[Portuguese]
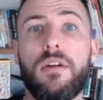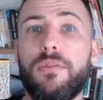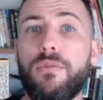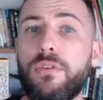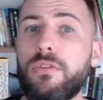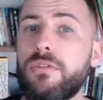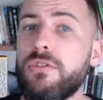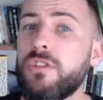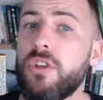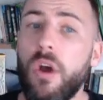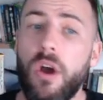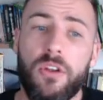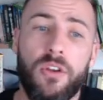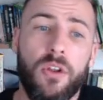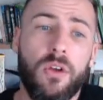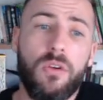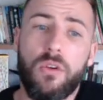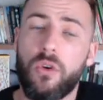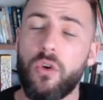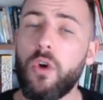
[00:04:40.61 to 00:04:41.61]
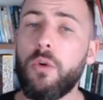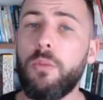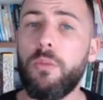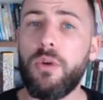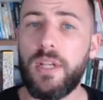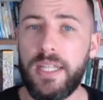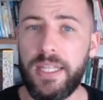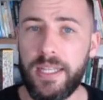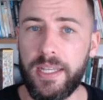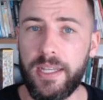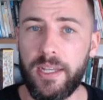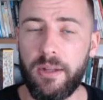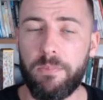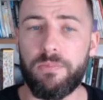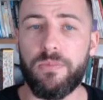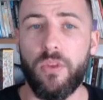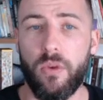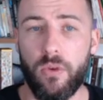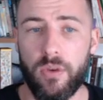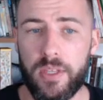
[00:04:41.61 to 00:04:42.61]
funcionam como lir,
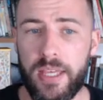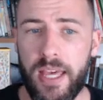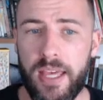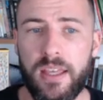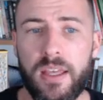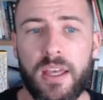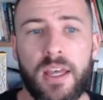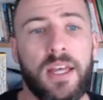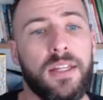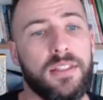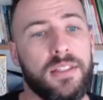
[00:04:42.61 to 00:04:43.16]
ok?